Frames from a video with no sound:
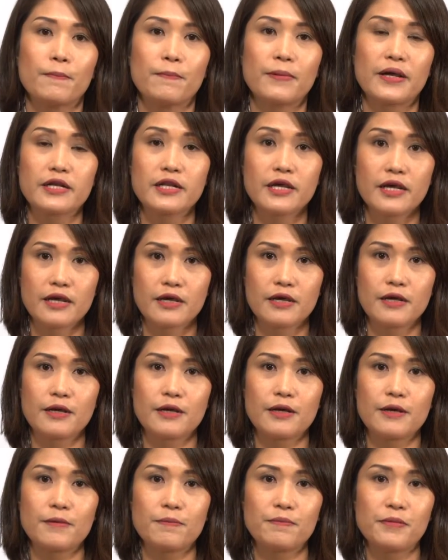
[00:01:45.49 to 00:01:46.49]
pada
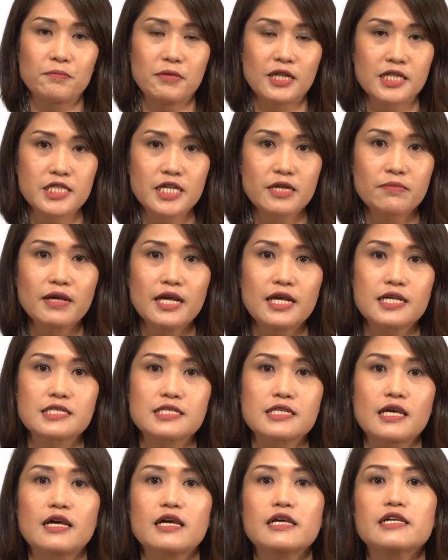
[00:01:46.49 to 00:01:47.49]
pembelajar
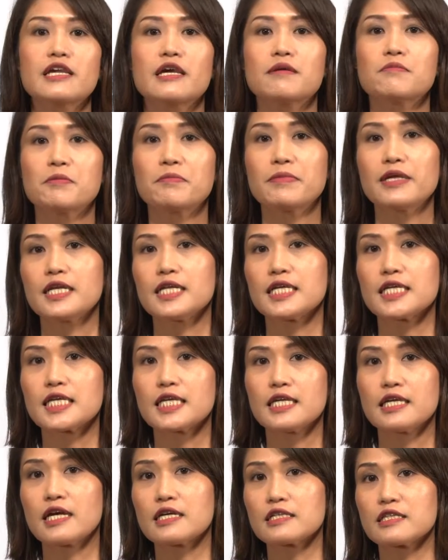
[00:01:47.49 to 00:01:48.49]
bahasa yang
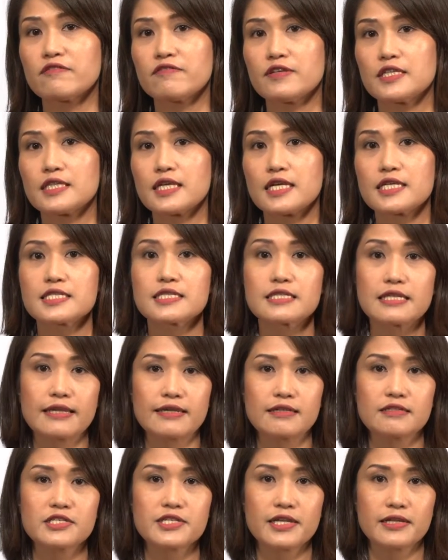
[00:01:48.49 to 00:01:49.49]
memiliki aktivitas
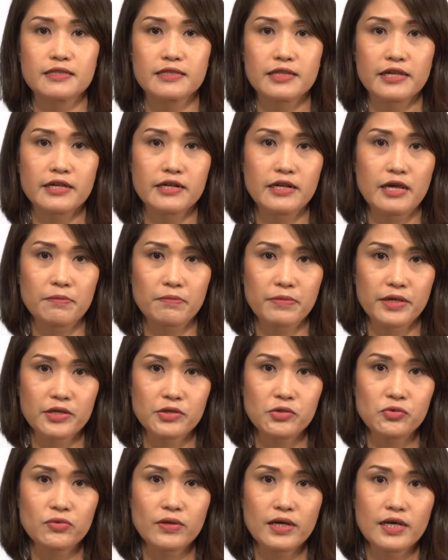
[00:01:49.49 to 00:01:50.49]
gen centen ap
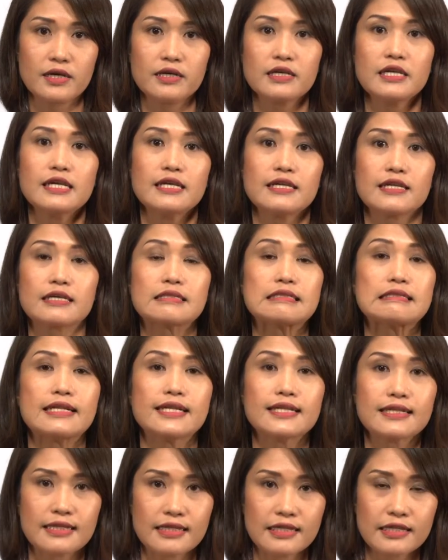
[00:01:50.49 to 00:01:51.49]
2 yang
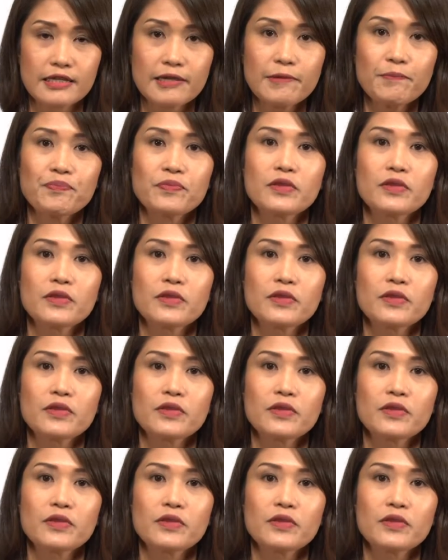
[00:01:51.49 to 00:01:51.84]
tinggi,